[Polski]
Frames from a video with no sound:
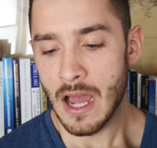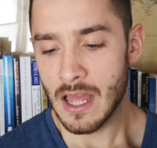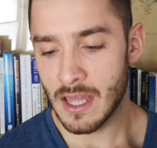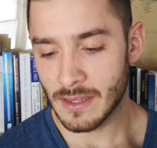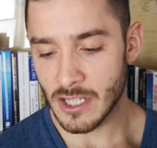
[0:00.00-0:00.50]

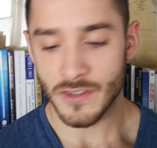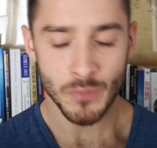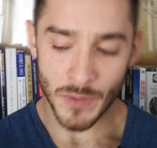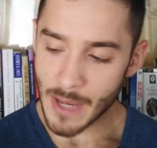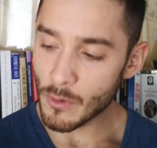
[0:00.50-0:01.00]
E, też
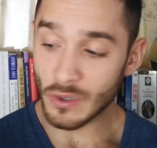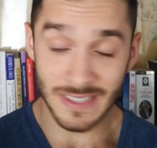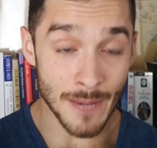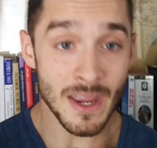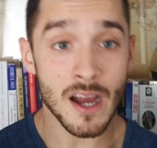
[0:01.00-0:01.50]
wspomniałem o
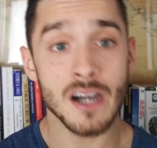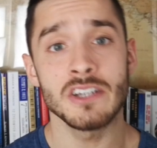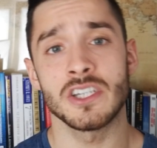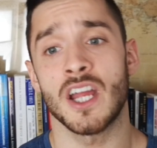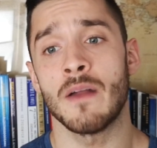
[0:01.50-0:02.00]
samie
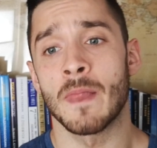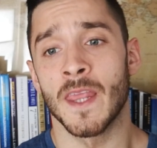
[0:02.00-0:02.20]
Harrisie